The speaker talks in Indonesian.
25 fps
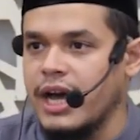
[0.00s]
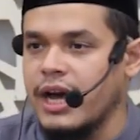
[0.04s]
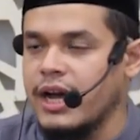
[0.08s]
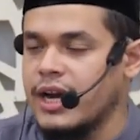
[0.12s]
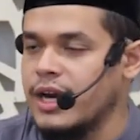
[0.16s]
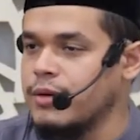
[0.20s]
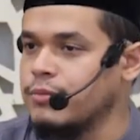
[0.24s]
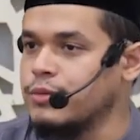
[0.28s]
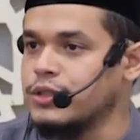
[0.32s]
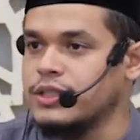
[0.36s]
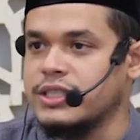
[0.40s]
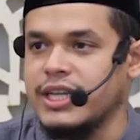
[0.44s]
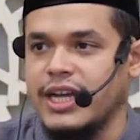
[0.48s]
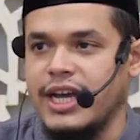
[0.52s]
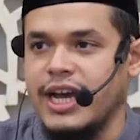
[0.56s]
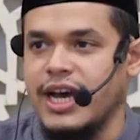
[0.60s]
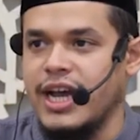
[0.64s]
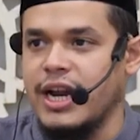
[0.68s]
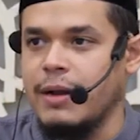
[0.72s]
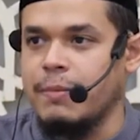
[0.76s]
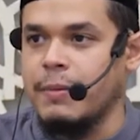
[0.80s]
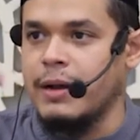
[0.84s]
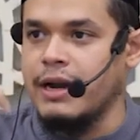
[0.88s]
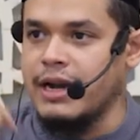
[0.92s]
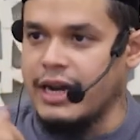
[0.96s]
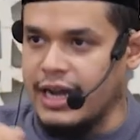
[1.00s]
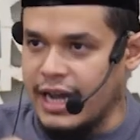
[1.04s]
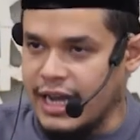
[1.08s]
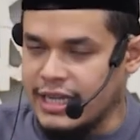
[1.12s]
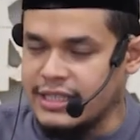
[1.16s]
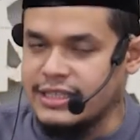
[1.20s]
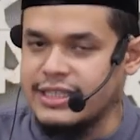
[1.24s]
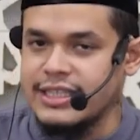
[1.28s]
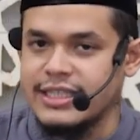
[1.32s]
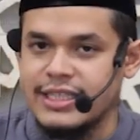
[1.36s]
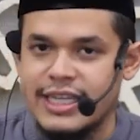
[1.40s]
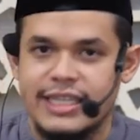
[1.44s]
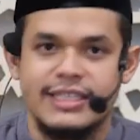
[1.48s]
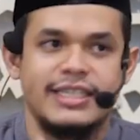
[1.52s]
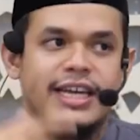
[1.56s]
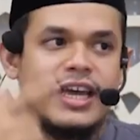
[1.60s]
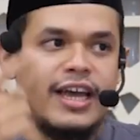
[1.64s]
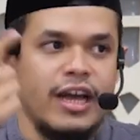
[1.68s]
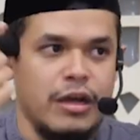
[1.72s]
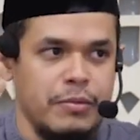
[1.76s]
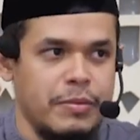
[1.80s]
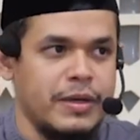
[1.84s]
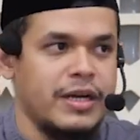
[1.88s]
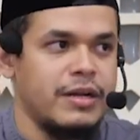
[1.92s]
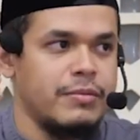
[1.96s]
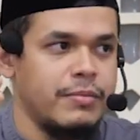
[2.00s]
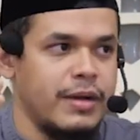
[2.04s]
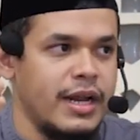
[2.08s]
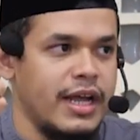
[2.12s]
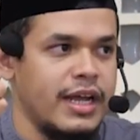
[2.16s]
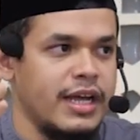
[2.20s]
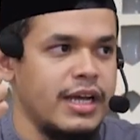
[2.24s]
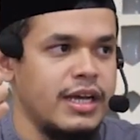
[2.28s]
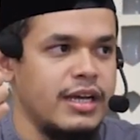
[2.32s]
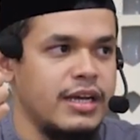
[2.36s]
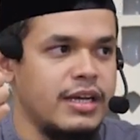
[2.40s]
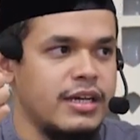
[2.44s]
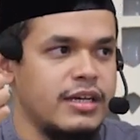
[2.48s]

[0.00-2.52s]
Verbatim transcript: namun saya harapkan dengan cinta saya kepada mereka,